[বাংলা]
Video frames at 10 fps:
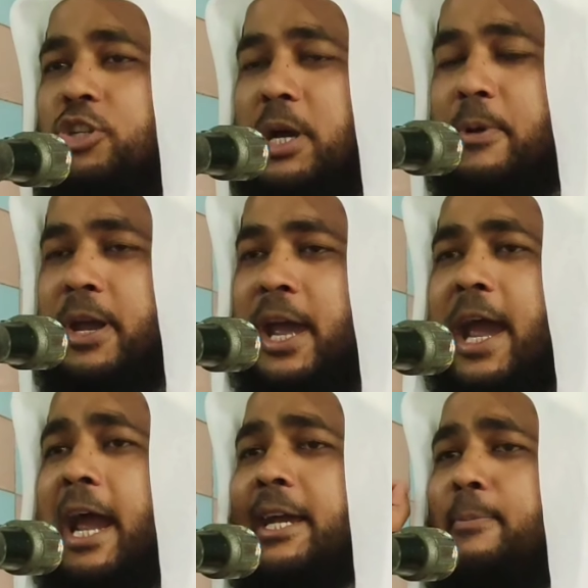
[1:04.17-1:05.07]
সহজ হয়ে যাবে
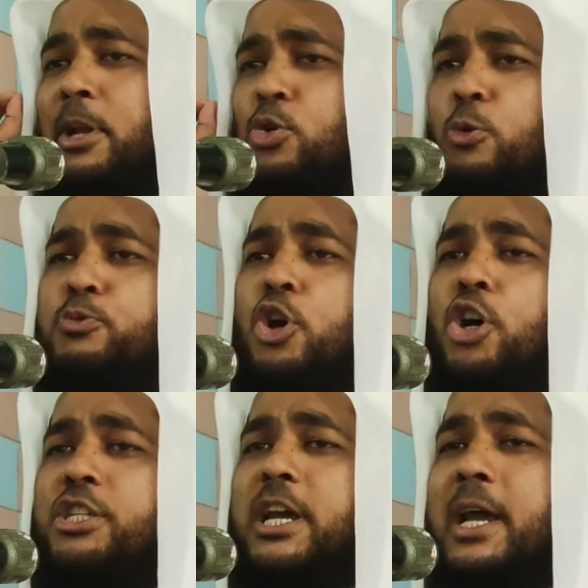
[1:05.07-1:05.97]
একেবারে খুব
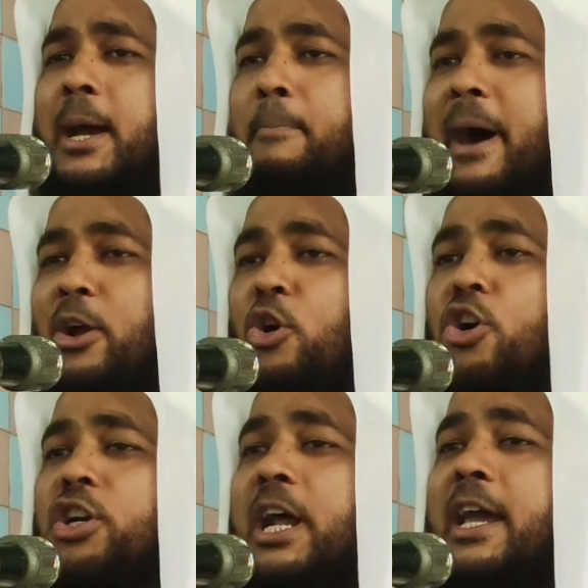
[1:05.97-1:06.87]
সহজে বারো
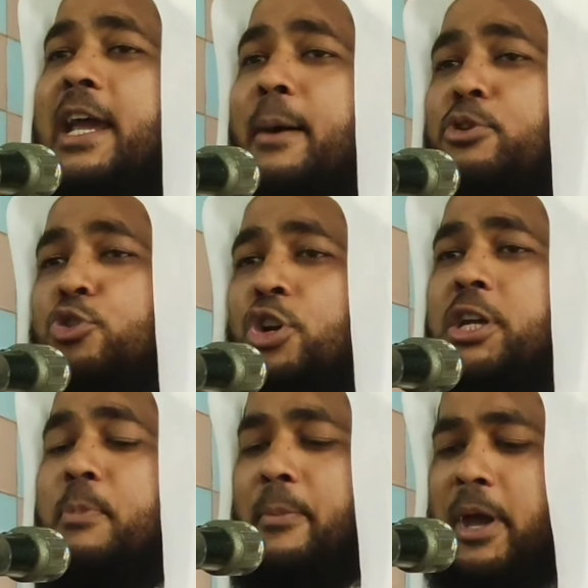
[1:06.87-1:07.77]
ঘন্টায় আমি
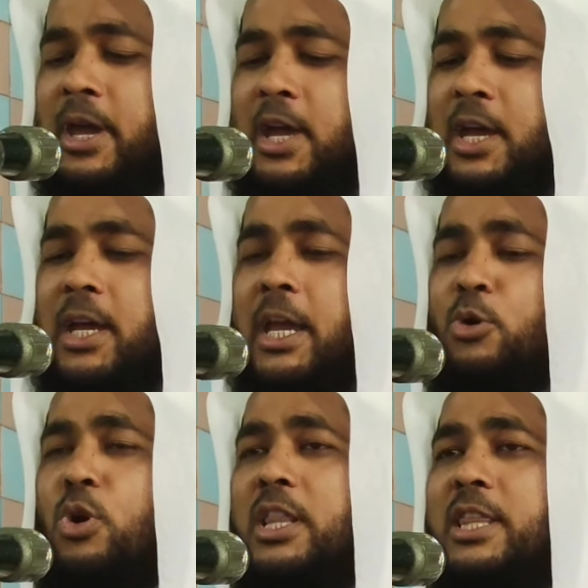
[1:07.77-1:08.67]
সহিভাবে
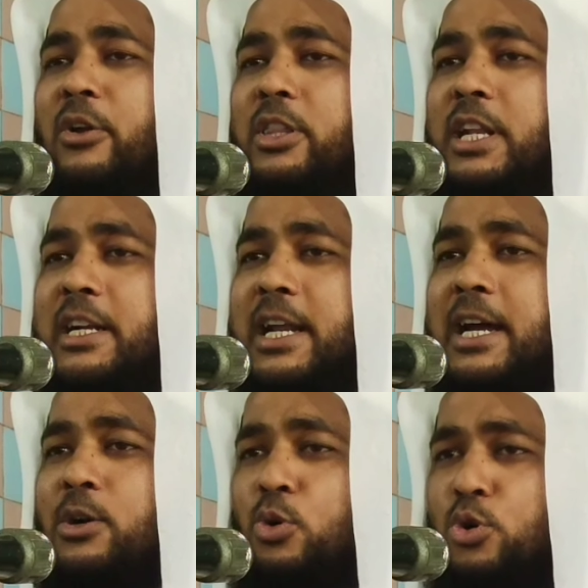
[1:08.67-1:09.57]
এই কোরআন তেলাওয়াতের একটা
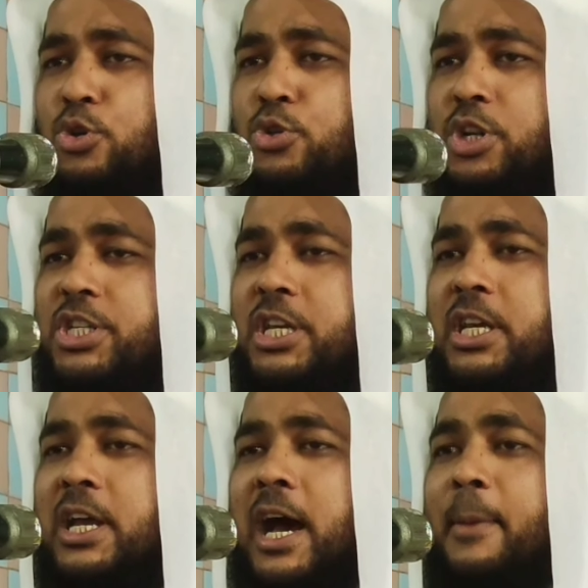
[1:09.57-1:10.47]
কোর্স করেছি
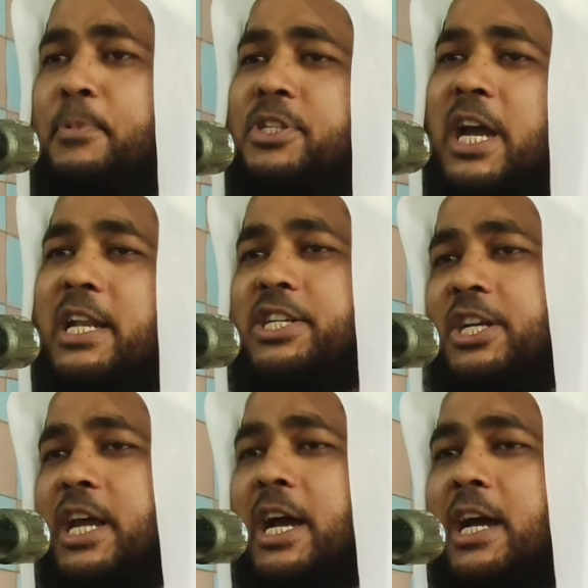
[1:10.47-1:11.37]
আপনি চাইলে
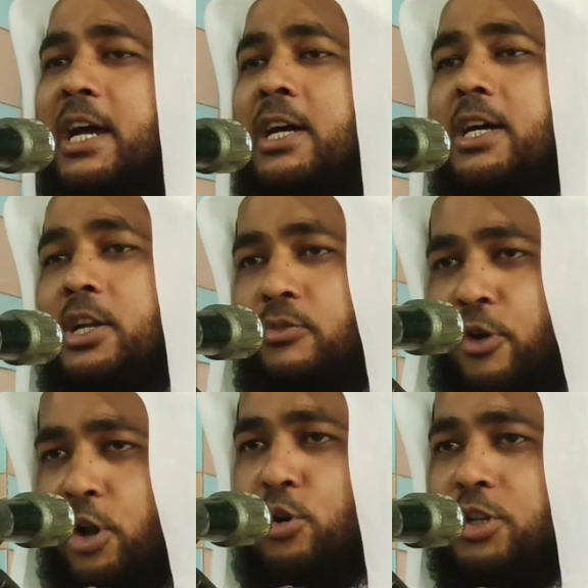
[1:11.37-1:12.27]
সেটা
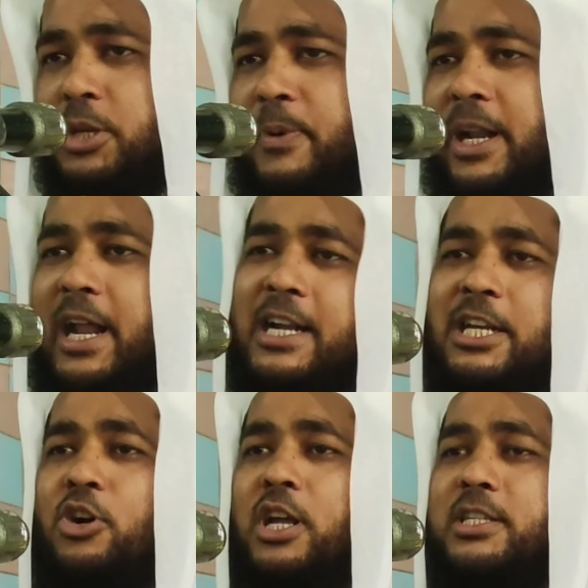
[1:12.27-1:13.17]
ফলো করতে পারেন
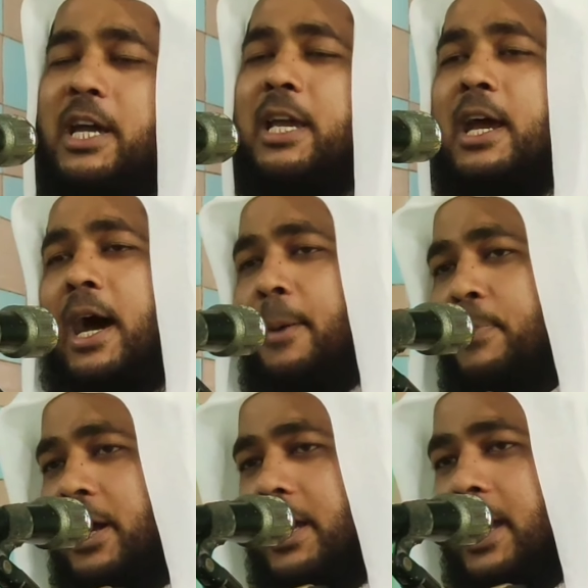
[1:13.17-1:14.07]
আশা করা যায়
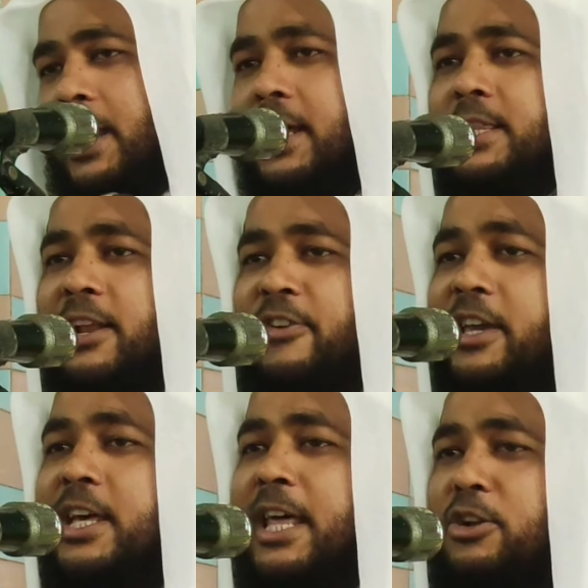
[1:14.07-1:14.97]
আপনাকে আল্লাহ তালা
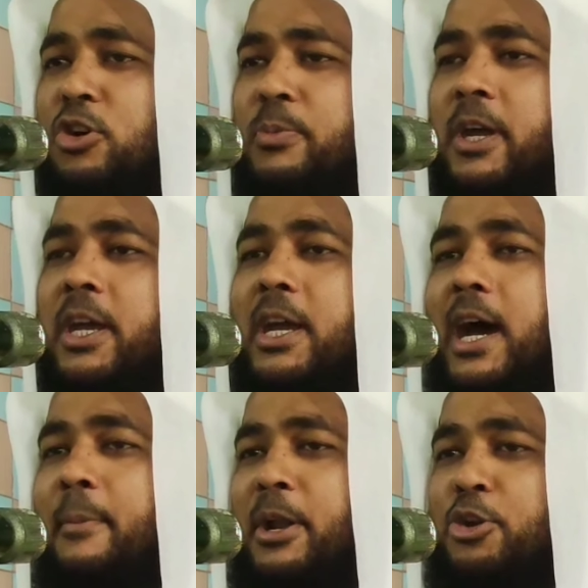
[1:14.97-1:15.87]
ফাইদা দান করবে
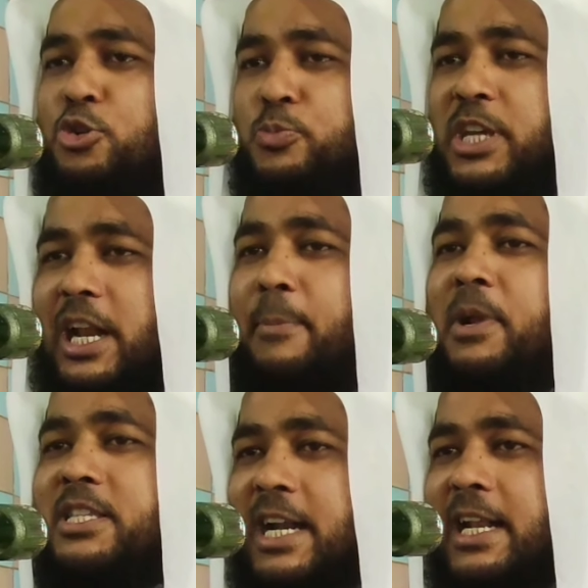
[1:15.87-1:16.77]
আমার ইউটিউব চ্যানেল
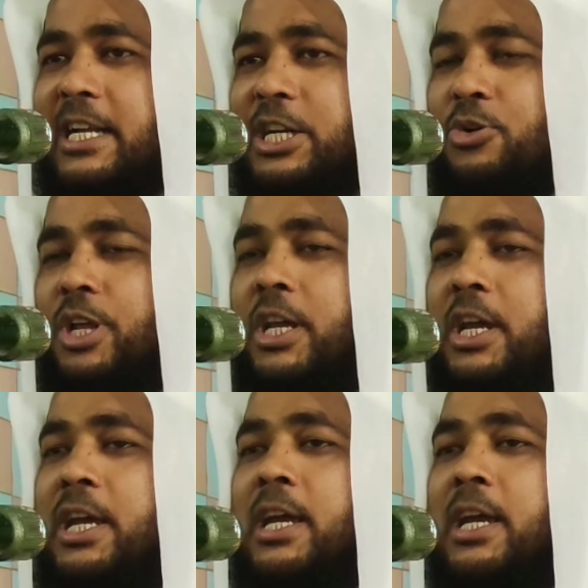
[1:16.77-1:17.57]
আপনারা জানেন আশা করি